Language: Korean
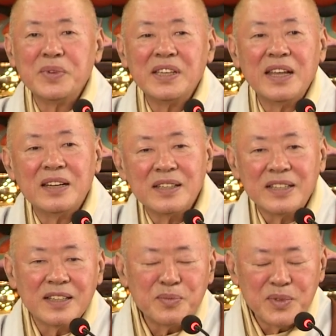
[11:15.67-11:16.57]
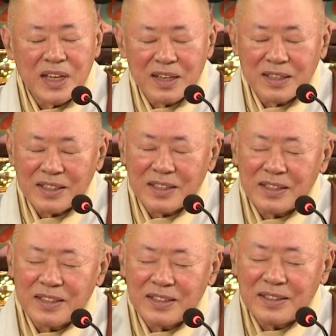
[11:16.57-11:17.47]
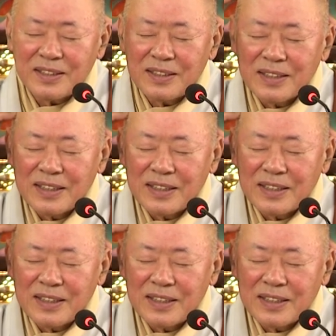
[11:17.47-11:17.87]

미래를 점지하는 이런